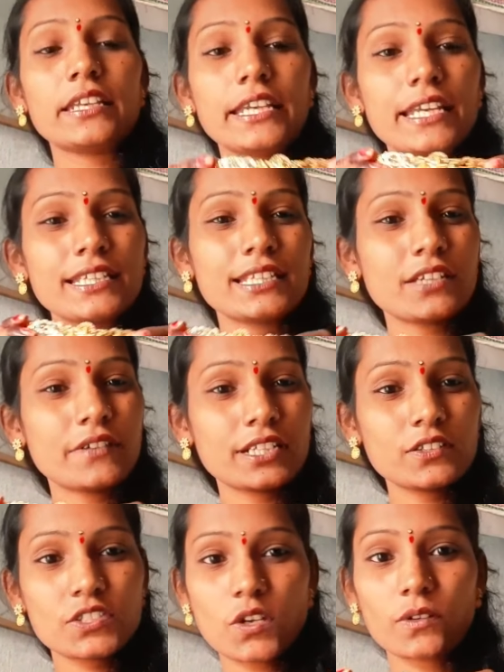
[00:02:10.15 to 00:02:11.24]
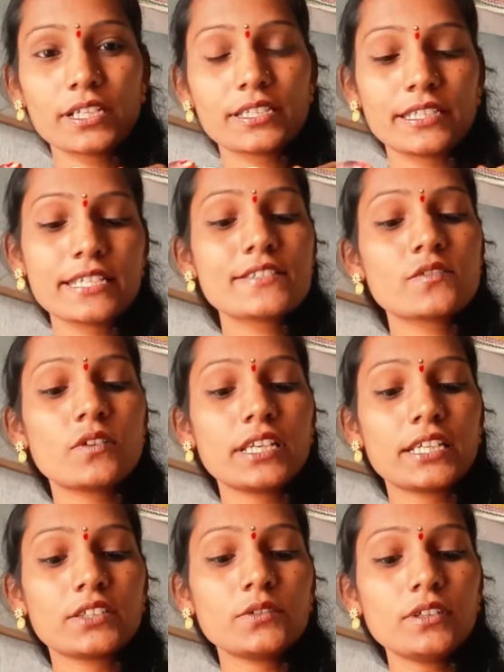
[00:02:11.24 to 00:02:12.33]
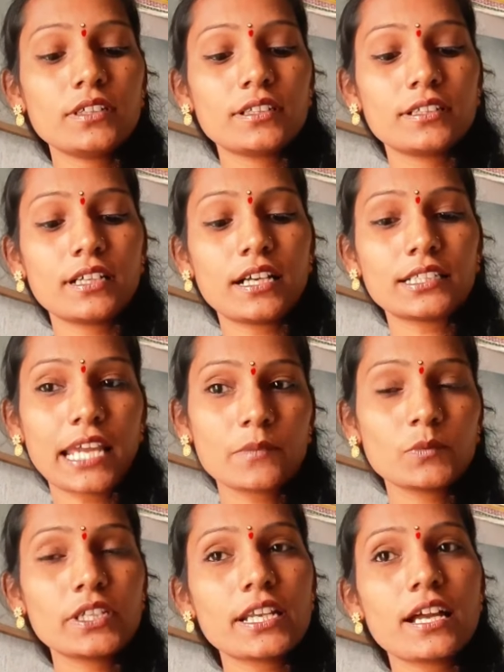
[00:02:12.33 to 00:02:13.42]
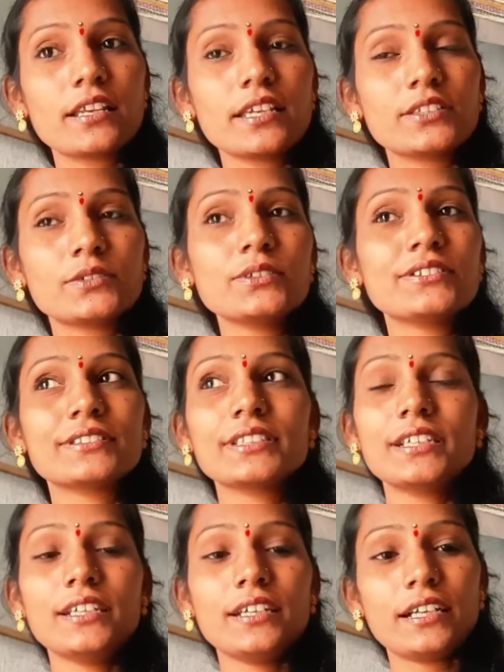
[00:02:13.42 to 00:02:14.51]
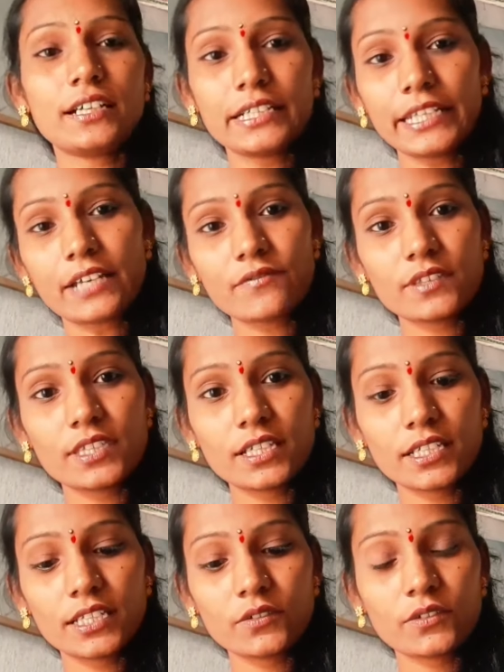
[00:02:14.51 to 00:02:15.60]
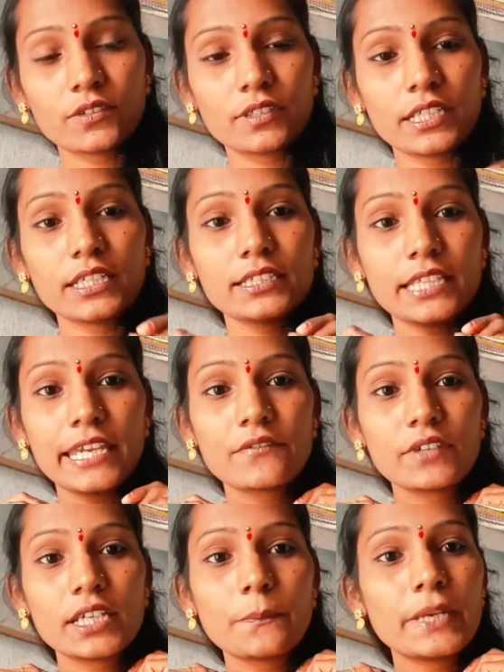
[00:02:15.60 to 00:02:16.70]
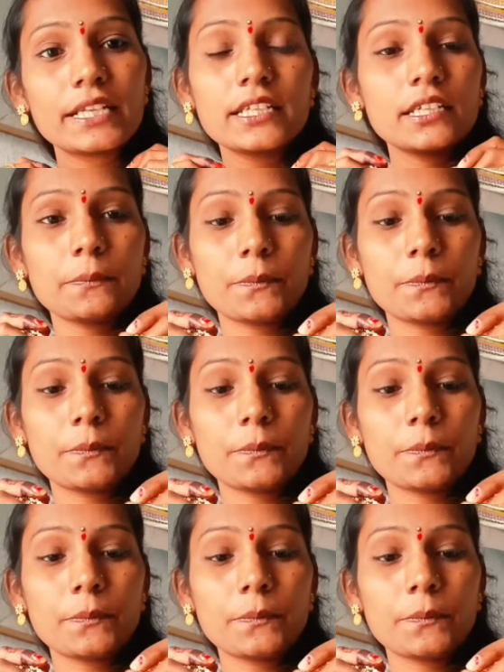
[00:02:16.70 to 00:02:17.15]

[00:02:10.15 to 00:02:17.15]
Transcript: నేనైతే ఇంతవరకు చౌకర్ తీసుకోలేదు ఆ టైం కూడా రాలేదు అంటే అంత నేను ఇంత హెవీగా పెట్టాను